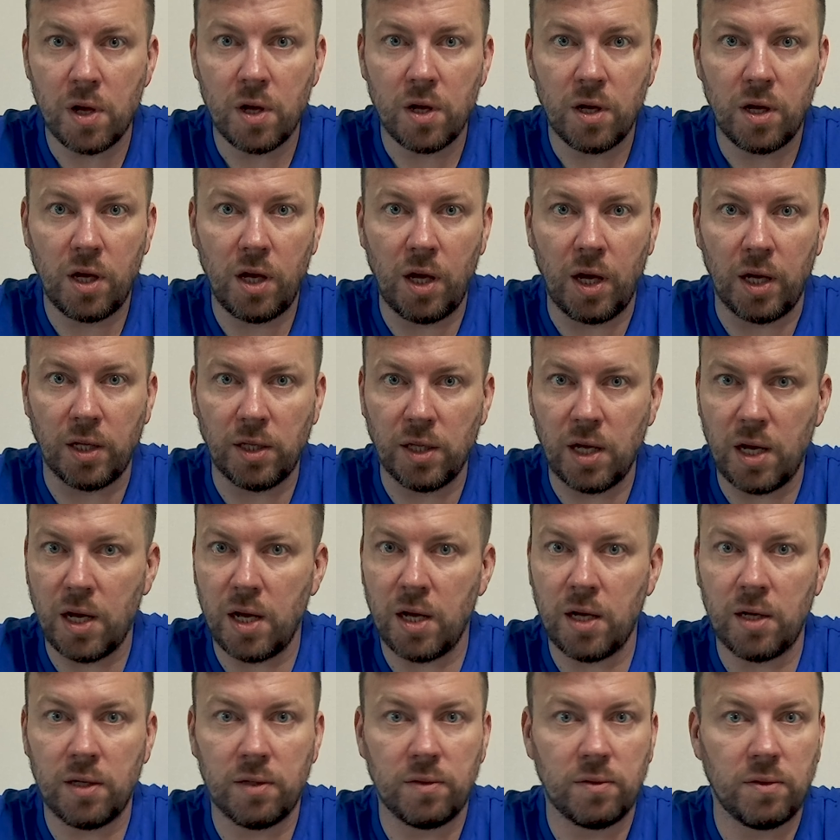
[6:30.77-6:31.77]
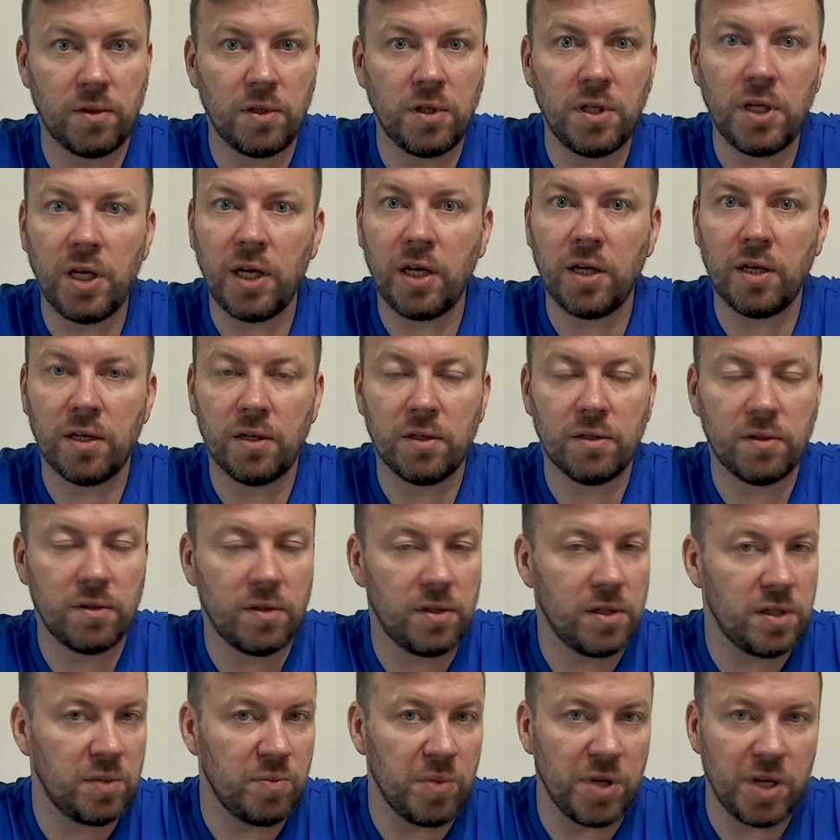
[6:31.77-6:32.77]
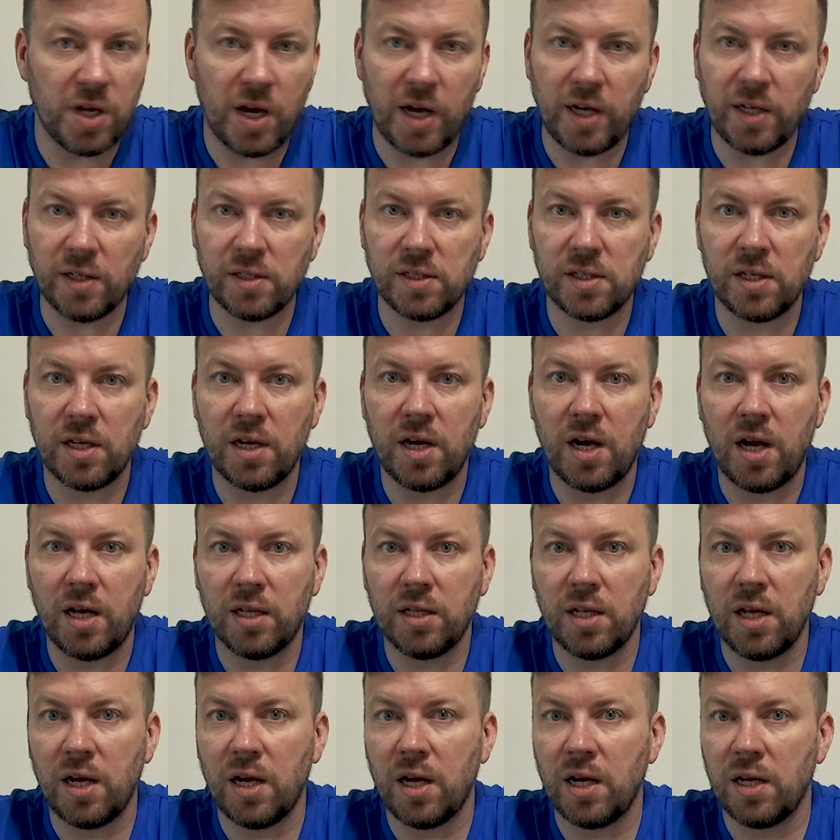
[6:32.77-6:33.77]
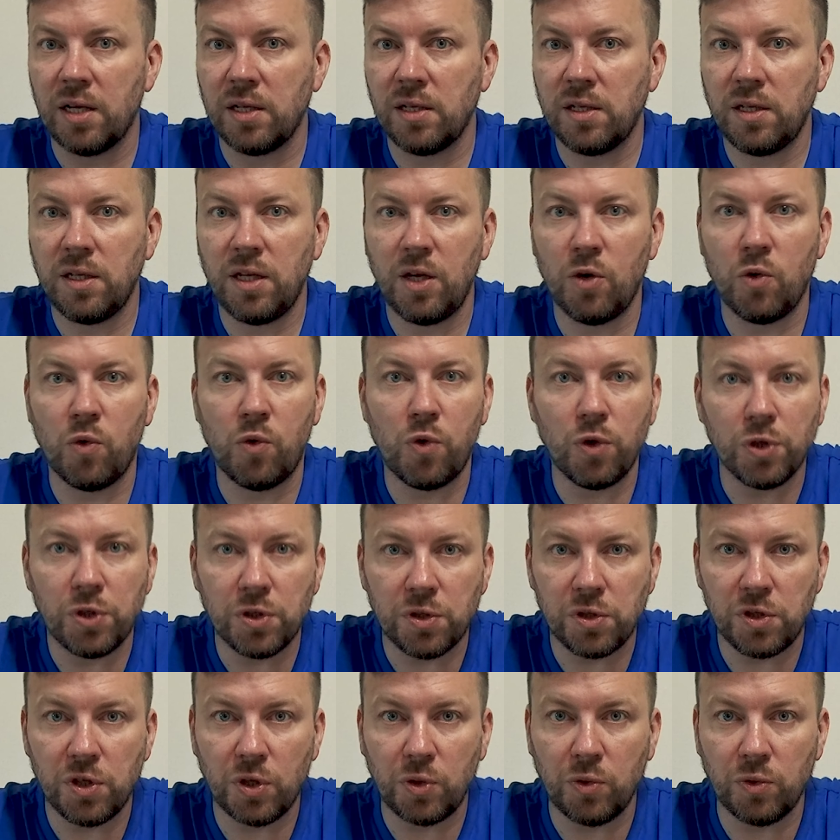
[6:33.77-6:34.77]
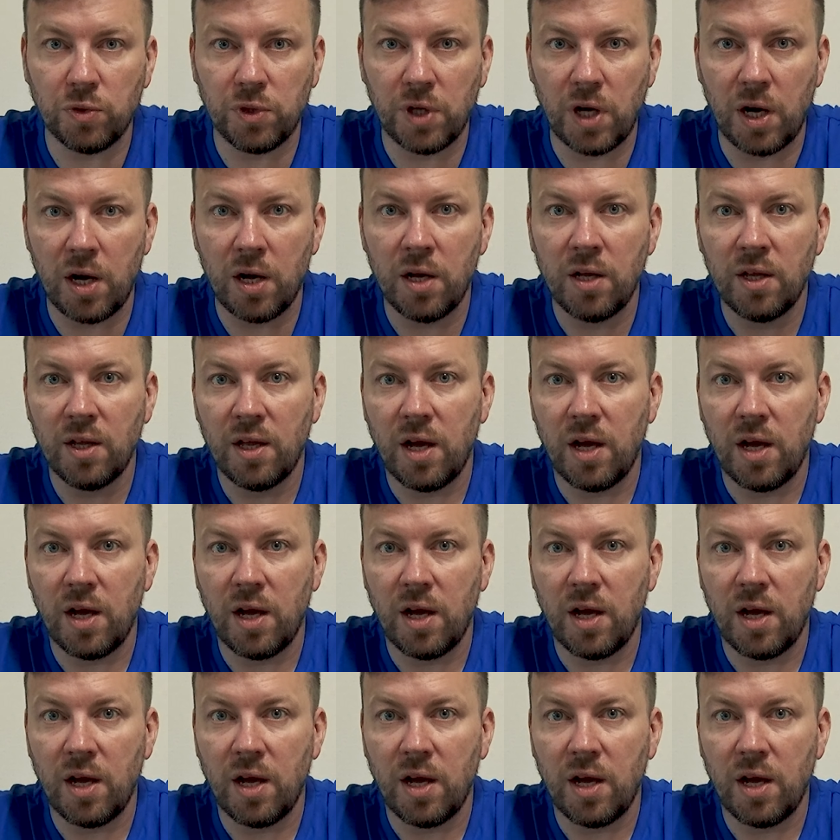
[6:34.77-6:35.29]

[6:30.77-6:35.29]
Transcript: и она не изменяется, она не уходит никуда,